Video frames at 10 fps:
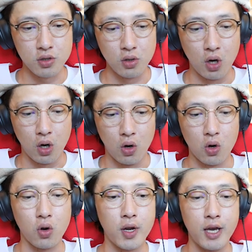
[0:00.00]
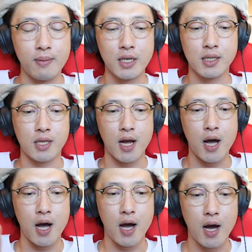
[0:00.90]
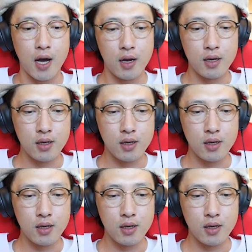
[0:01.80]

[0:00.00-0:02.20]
越を行いました。